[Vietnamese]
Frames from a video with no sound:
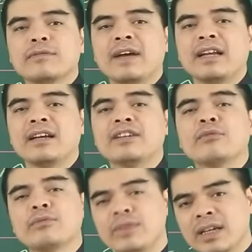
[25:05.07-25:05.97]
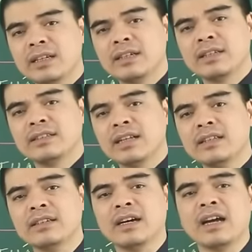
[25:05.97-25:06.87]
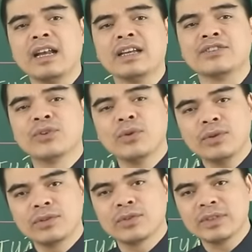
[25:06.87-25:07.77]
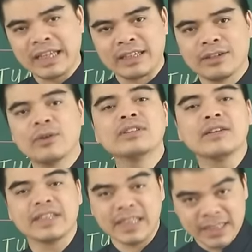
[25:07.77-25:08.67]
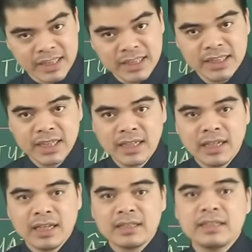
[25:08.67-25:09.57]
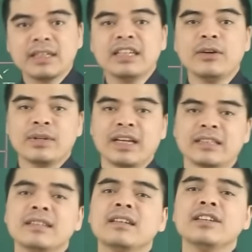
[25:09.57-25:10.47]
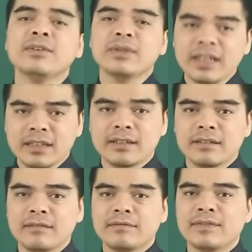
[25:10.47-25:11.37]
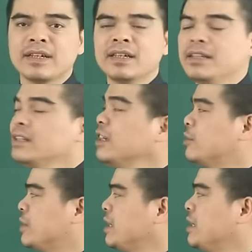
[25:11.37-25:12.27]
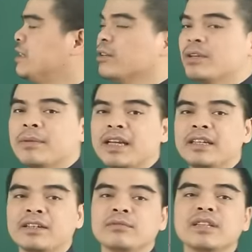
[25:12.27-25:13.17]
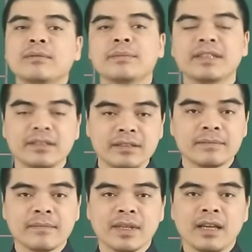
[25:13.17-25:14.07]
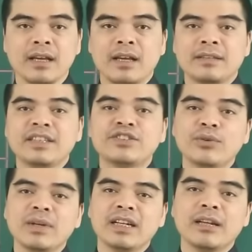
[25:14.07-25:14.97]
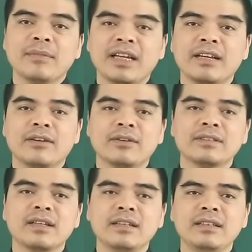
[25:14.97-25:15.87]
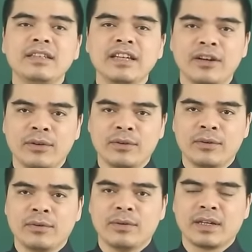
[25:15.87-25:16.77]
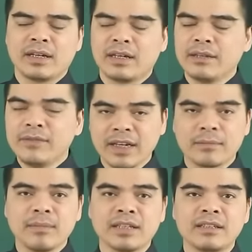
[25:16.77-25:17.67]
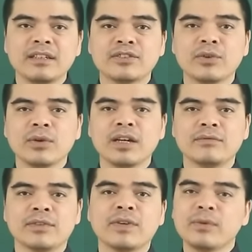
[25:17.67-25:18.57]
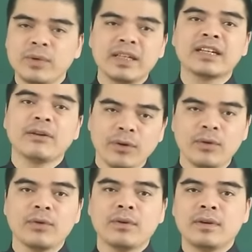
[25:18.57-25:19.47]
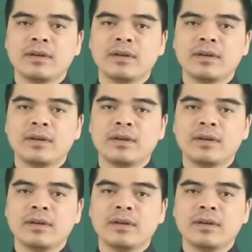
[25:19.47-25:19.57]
cái vài lời động viên, nhắc nhở hay là dỗ dành, hỗ trợ về tài chính. Những cái điều này rất hữu ích với những người tuổi Thìn trong năm 2024. Nhìn chung năm nay có rất nhiều cái việc mà đương số cần phải phát huy cao độ.